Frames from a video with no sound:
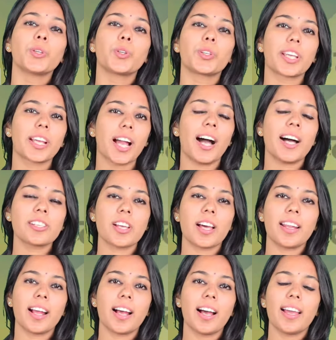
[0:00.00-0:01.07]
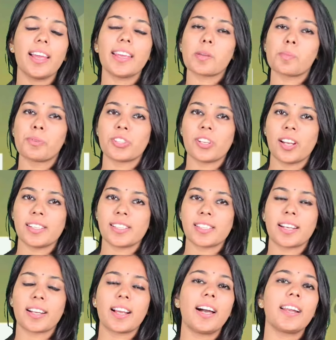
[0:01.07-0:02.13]
क्योंकि कहा जा रहा है कि गुजरात
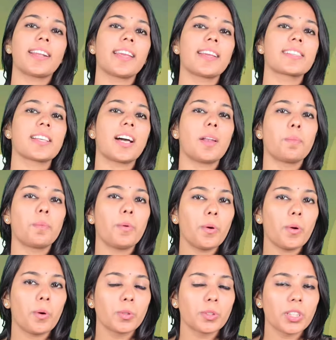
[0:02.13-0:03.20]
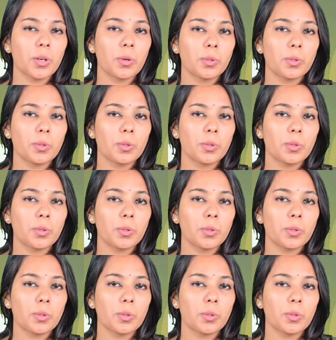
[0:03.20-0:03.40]
सरकार के एक साल पूर्ण होते